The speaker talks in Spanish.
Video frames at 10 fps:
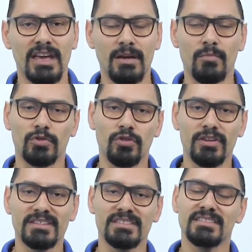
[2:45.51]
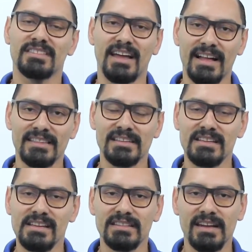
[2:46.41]
En motores de alta
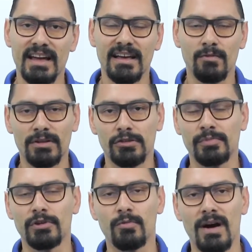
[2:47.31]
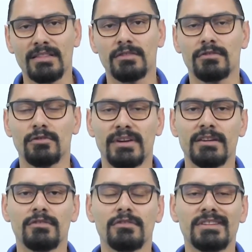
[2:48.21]
cilindrada, 4x4 o
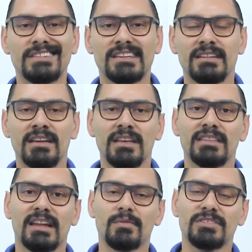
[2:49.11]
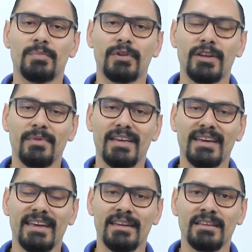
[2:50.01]
vehículos diésel, tenemos el problema
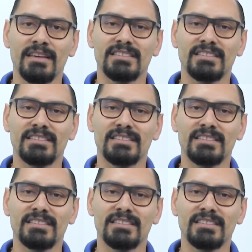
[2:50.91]
de que